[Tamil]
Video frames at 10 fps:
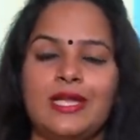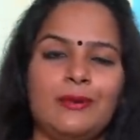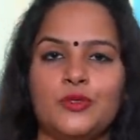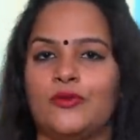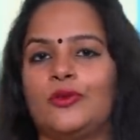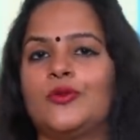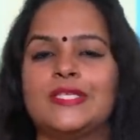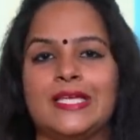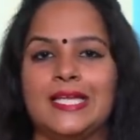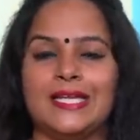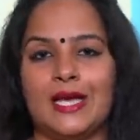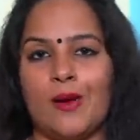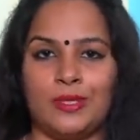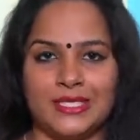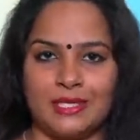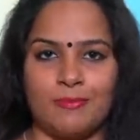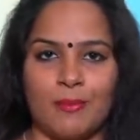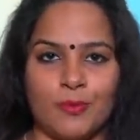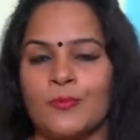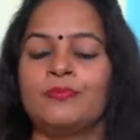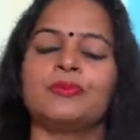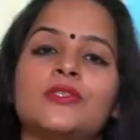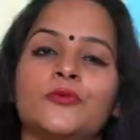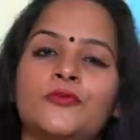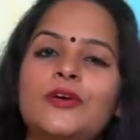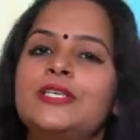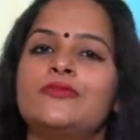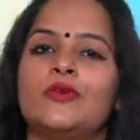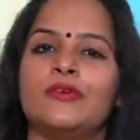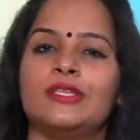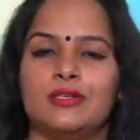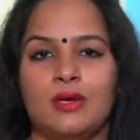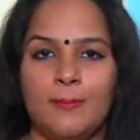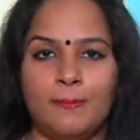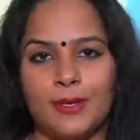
டைப்ஸ் ஆஃப் லோன்ஸ் என்னென்ன அப்படின்றத பார்ப்போம் ஸோ ஃபர்ஸ்ட் ஒன் வந்துட்டு